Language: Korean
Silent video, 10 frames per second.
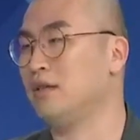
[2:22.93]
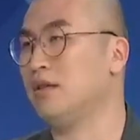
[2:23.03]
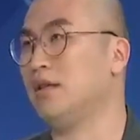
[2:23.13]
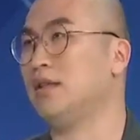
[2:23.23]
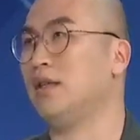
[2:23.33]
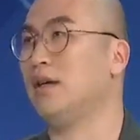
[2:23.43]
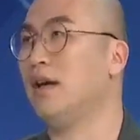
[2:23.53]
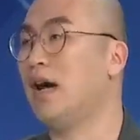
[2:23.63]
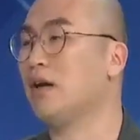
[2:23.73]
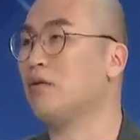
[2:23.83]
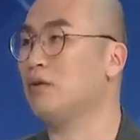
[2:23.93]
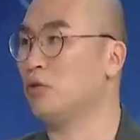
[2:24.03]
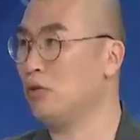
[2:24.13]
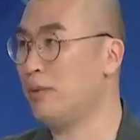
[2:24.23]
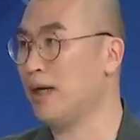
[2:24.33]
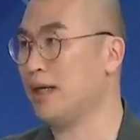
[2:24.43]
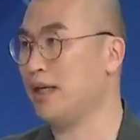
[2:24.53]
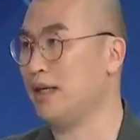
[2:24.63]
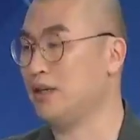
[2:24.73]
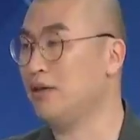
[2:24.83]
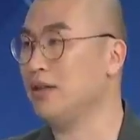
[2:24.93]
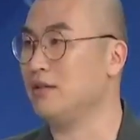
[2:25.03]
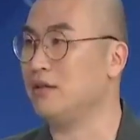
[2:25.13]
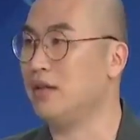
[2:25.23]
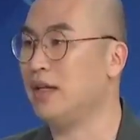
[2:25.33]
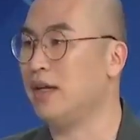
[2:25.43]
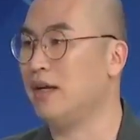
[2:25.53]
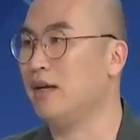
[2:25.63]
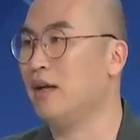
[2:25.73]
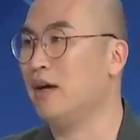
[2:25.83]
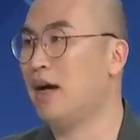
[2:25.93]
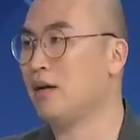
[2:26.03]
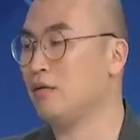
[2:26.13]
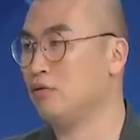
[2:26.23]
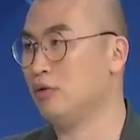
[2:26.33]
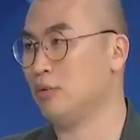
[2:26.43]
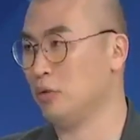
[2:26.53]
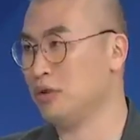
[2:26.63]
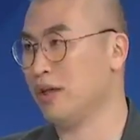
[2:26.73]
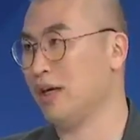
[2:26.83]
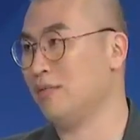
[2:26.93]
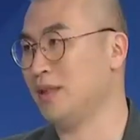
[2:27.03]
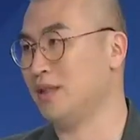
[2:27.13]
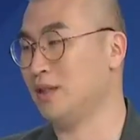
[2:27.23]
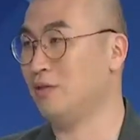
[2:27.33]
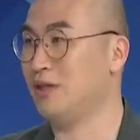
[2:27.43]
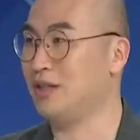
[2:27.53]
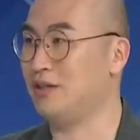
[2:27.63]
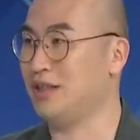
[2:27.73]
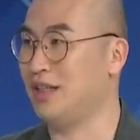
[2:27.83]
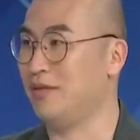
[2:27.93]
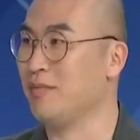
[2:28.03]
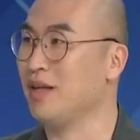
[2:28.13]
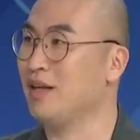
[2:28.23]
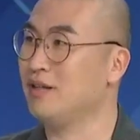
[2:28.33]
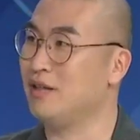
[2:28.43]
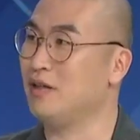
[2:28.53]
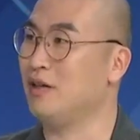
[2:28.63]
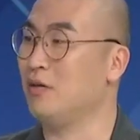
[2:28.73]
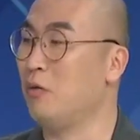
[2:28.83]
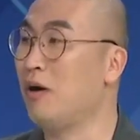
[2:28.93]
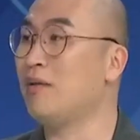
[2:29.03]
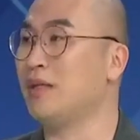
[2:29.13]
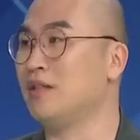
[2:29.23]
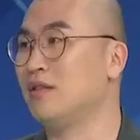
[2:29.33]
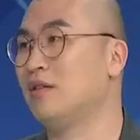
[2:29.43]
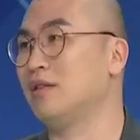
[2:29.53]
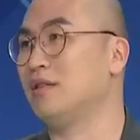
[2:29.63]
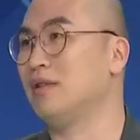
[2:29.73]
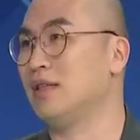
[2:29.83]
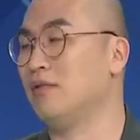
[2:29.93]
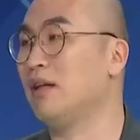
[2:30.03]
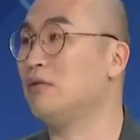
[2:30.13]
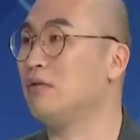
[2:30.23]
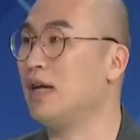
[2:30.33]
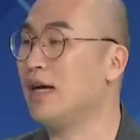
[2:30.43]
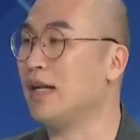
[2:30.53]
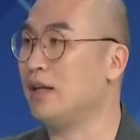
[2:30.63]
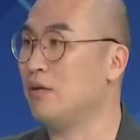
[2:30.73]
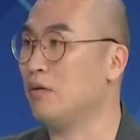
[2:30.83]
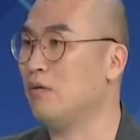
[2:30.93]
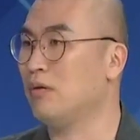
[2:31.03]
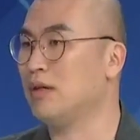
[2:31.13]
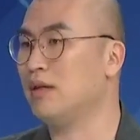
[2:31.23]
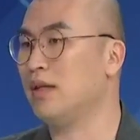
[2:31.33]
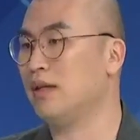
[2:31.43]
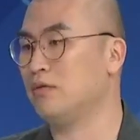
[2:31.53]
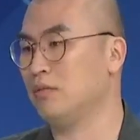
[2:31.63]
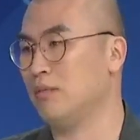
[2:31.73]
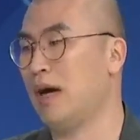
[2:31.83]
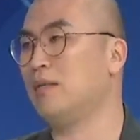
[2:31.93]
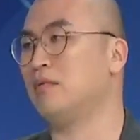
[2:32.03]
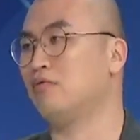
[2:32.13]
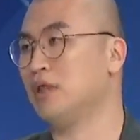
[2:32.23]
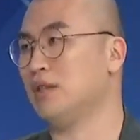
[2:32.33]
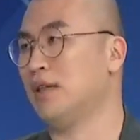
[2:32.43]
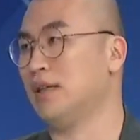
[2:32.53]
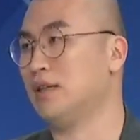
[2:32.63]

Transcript: 그때 이제 학교를 졸업하기 전이었는데 학교 수업을 조정해가면서 서울에서 이제 의령을 오가면서 지금까지 활동을 하게 되었고 그때 좀 더 마음을 굳힌 것